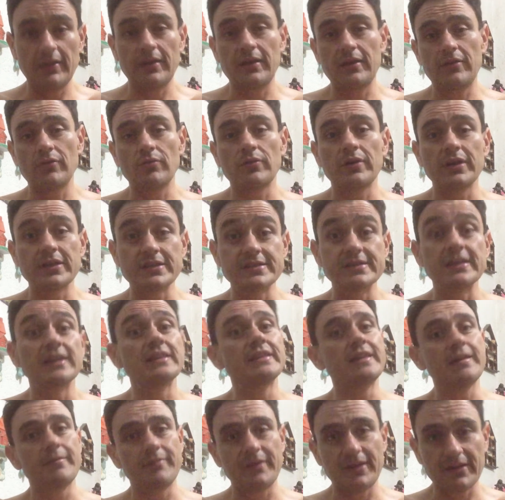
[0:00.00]
lo que es el
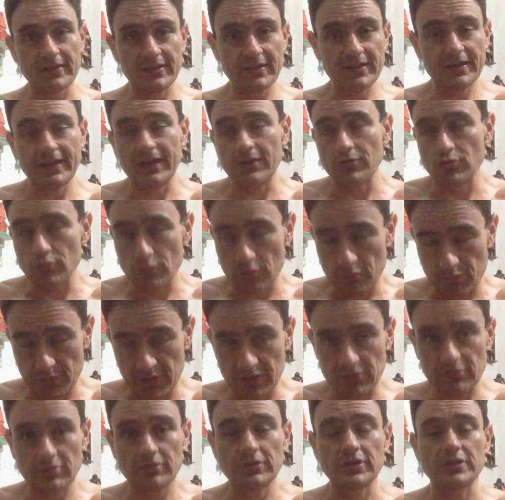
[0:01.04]
té verde, que en un
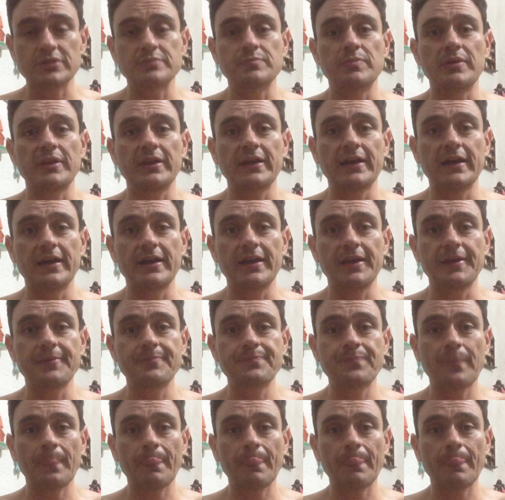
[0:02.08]
momento te explicaré